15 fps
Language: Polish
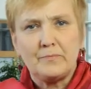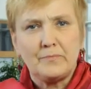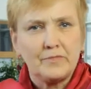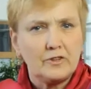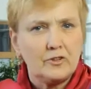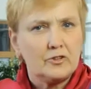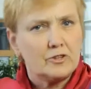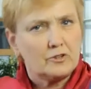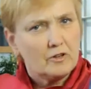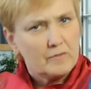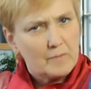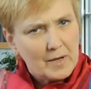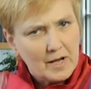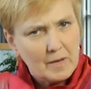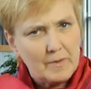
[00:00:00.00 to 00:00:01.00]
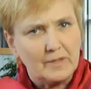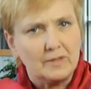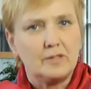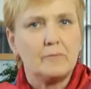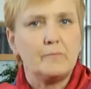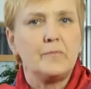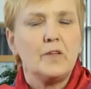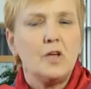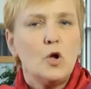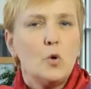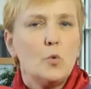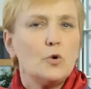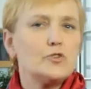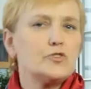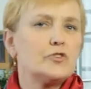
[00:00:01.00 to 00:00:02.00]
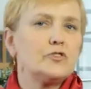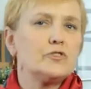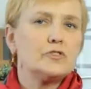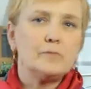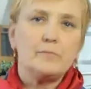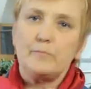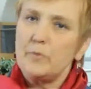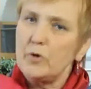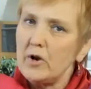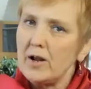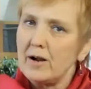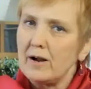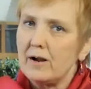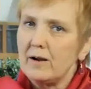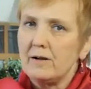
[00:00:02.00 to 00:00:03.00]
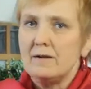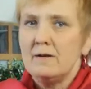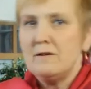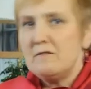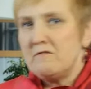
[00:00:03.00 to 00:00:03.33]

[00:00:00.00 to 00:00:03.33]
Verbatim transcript: dodatkowym elementem łączącym Polaka,